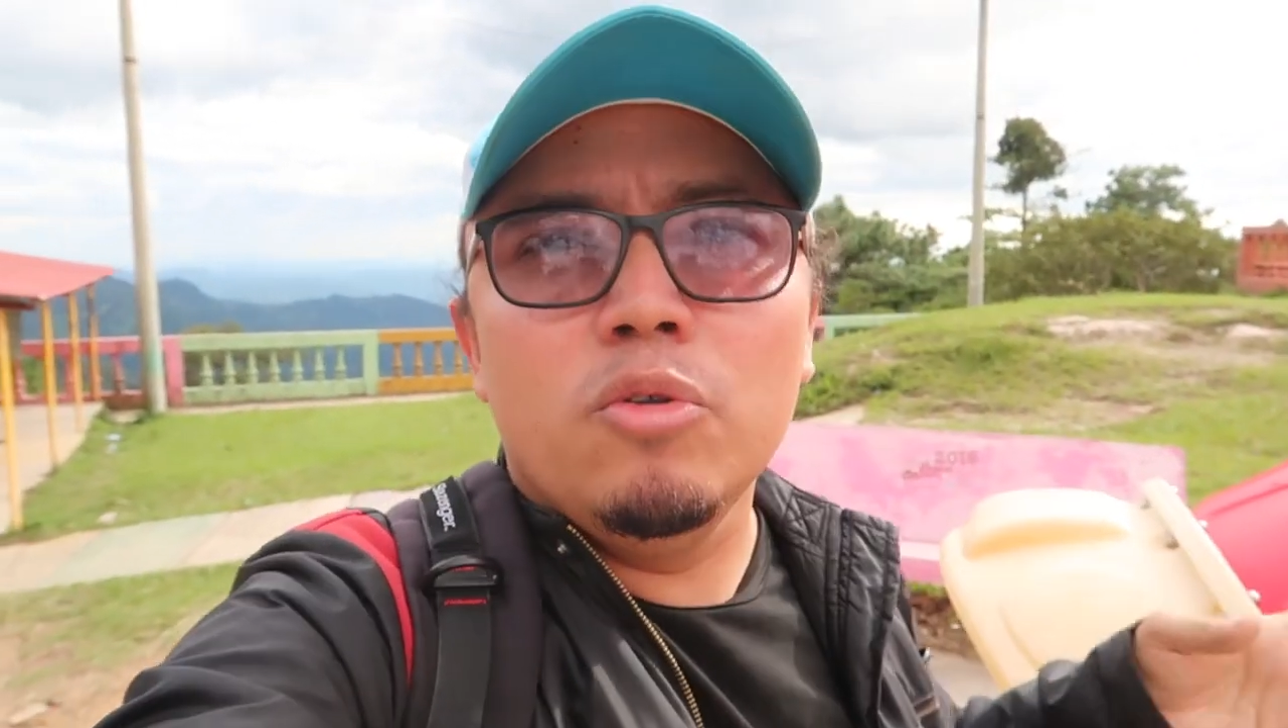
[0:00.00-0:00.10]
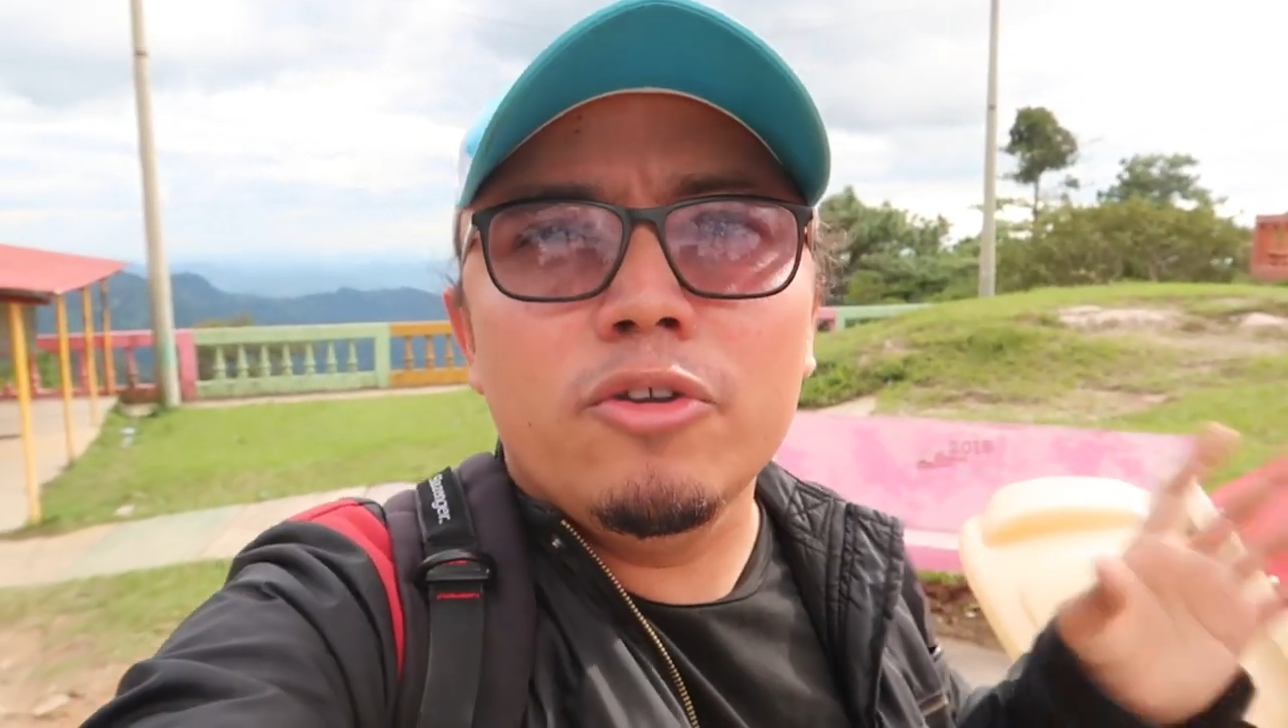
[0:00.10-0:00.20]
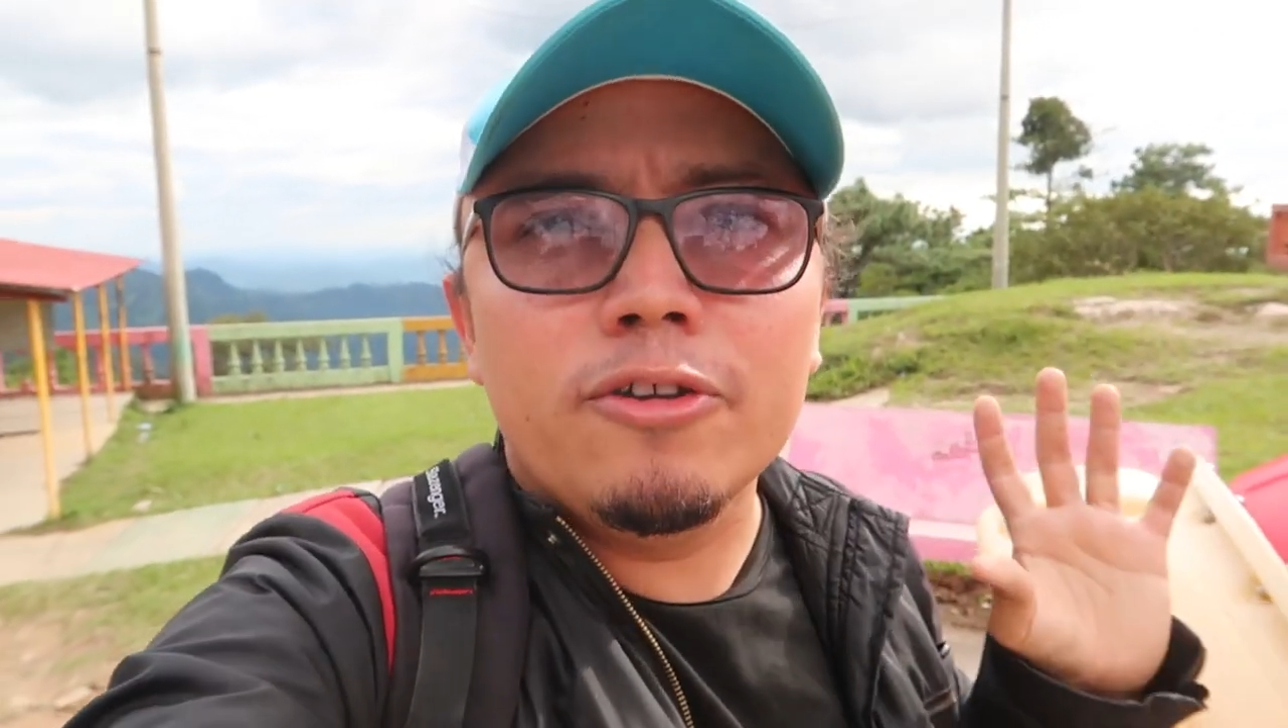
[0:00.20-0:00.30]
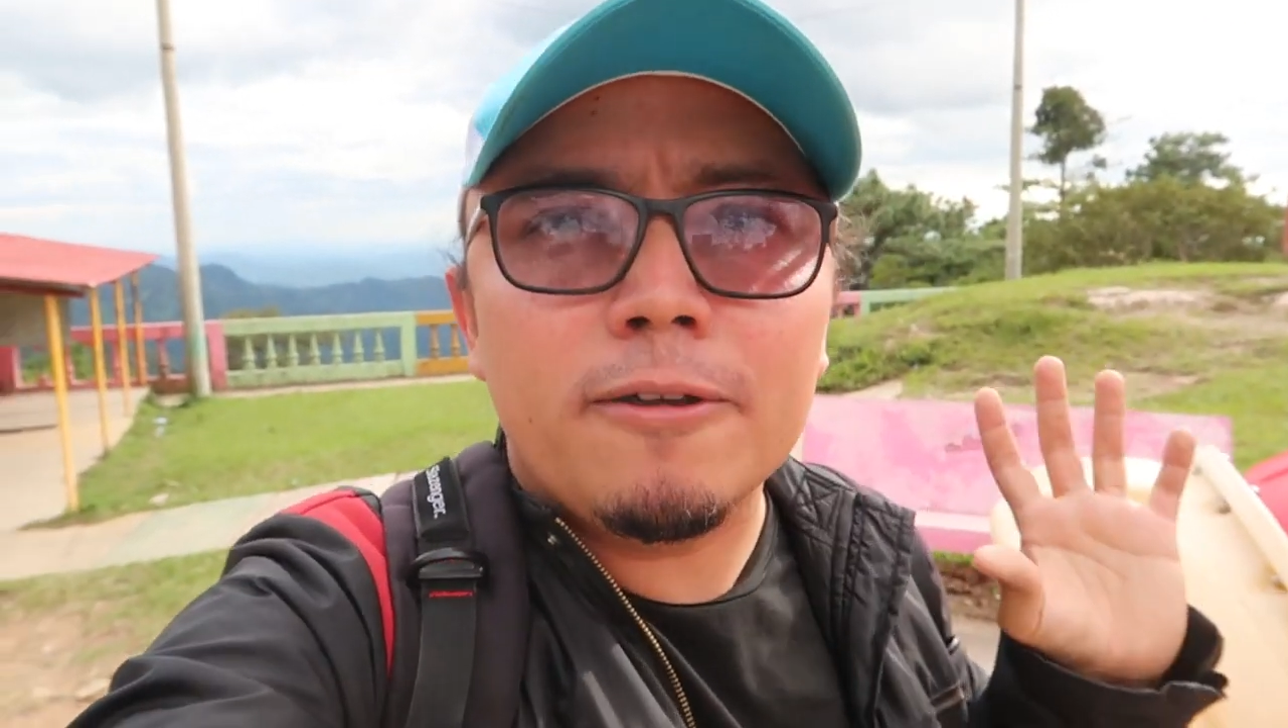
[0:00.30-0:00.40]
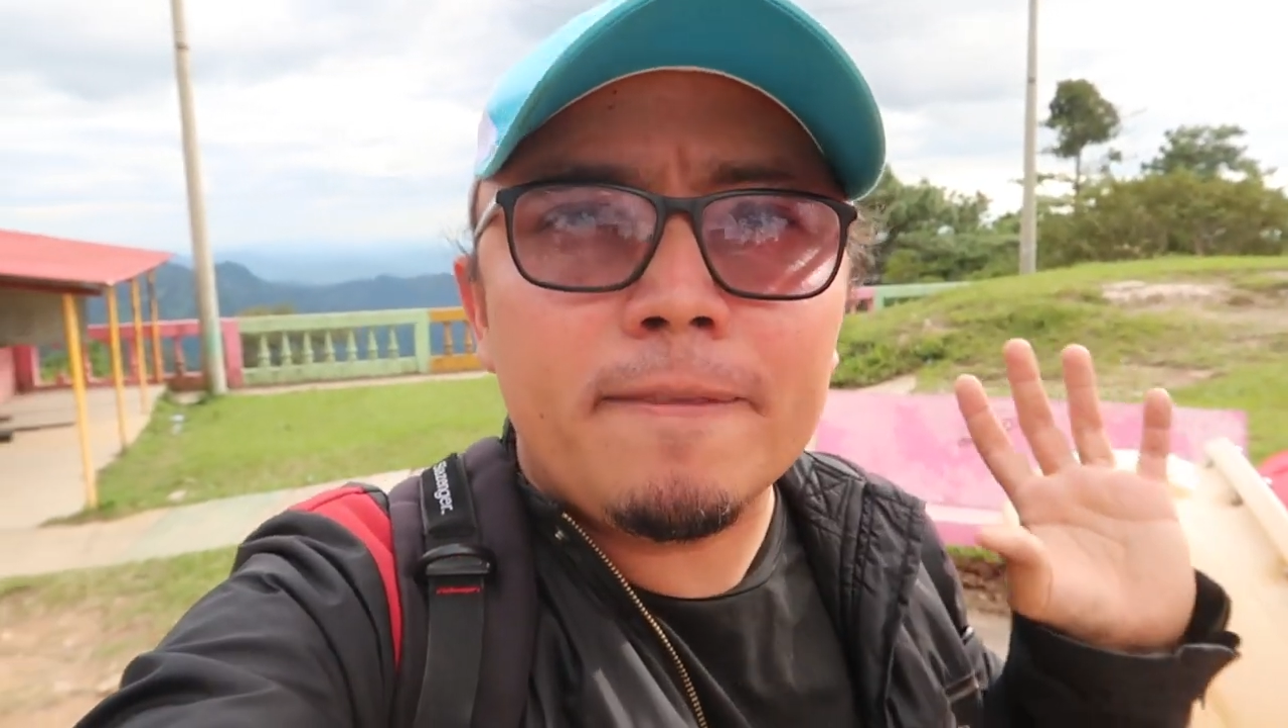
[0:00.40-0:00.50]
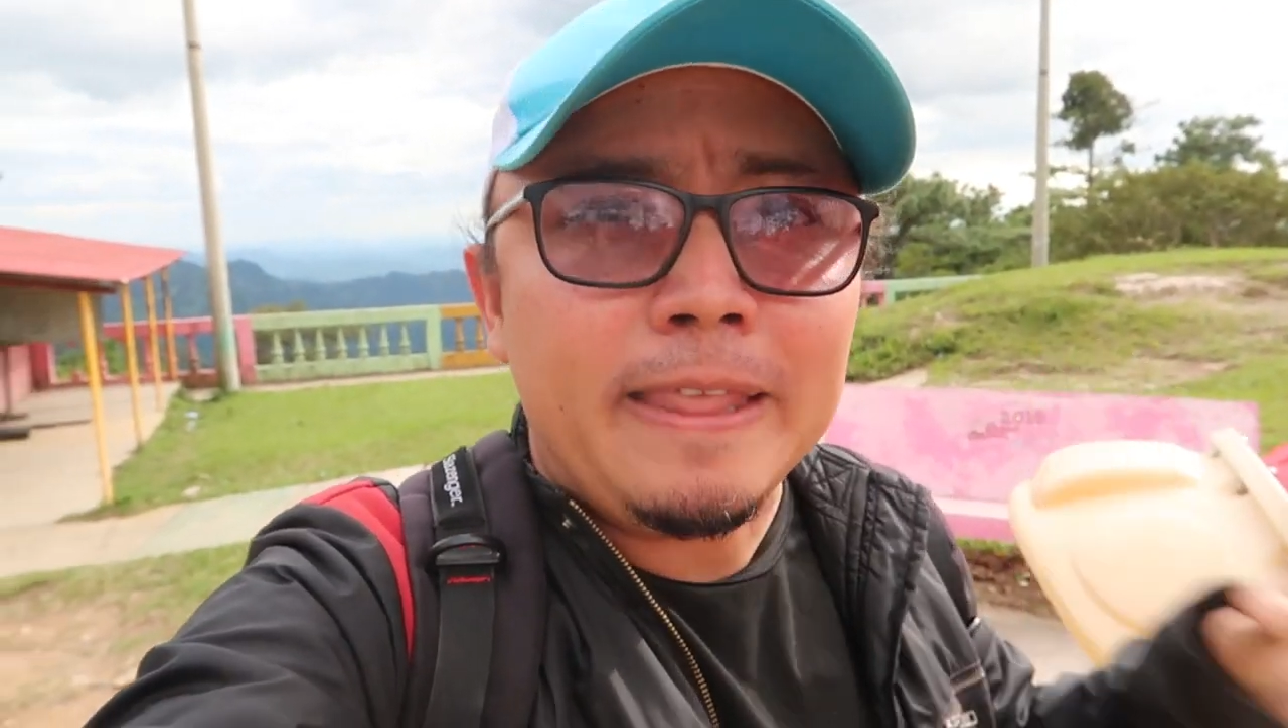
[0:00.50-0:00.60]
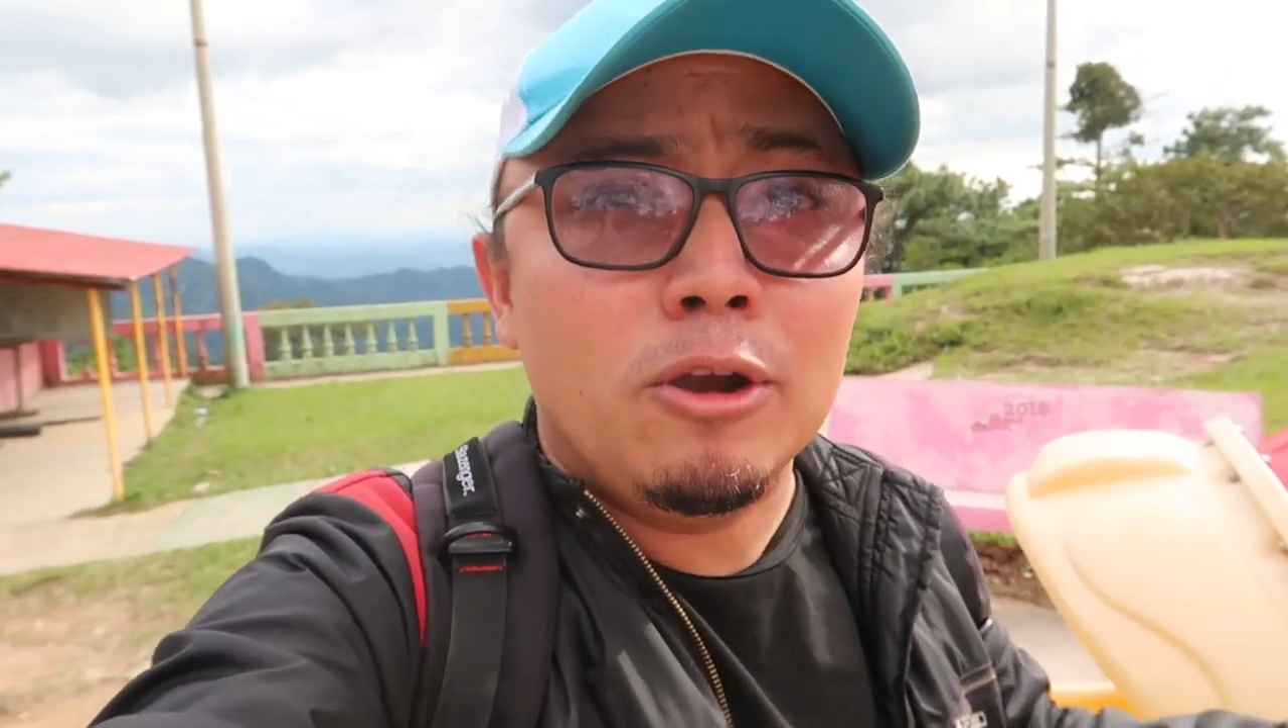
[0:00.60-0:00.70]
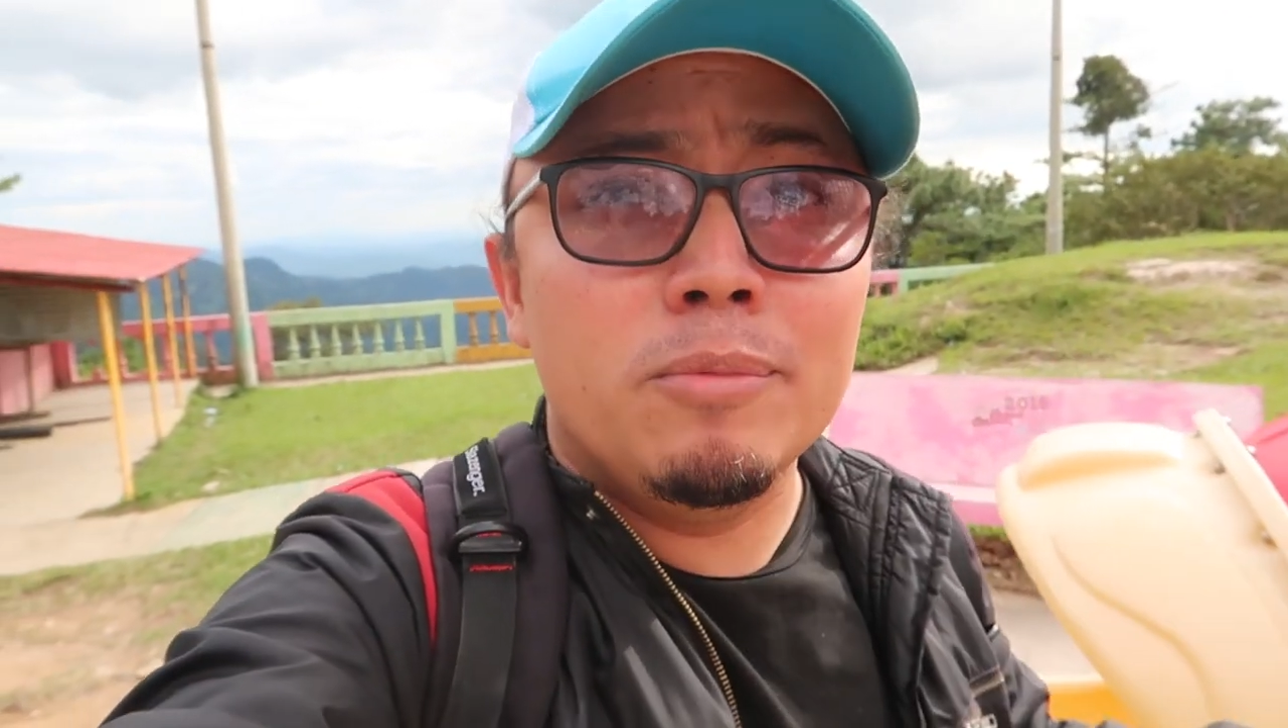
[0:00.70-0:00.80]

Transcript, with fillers: uno de